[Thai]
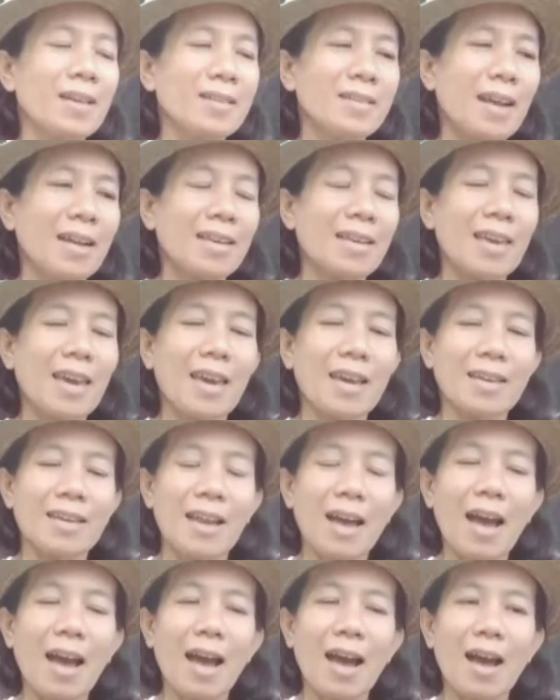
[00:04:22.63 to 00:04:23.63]
สังเกต
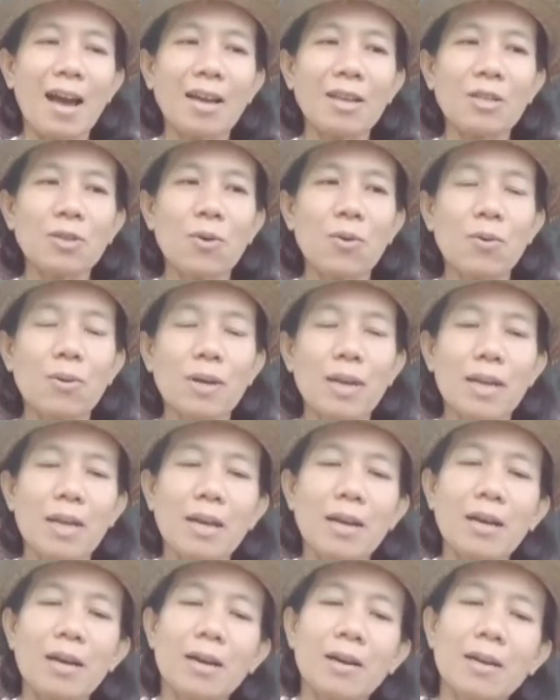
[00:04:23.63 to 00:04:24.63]
นะคะตรงนี้
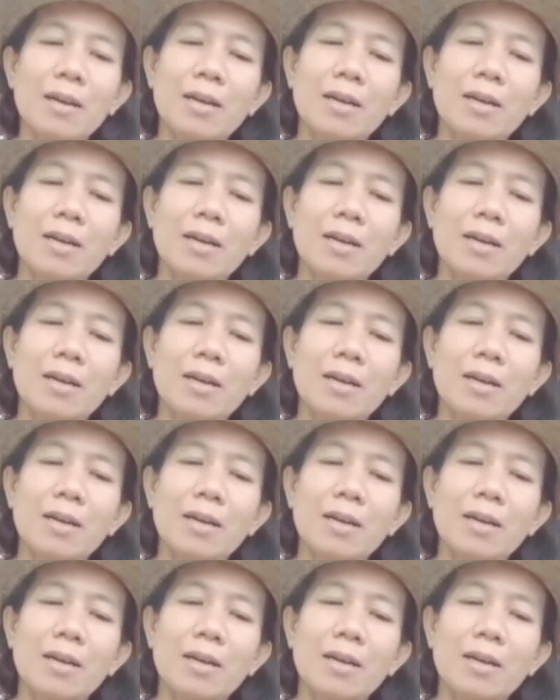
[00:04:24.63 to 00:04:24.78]
ก็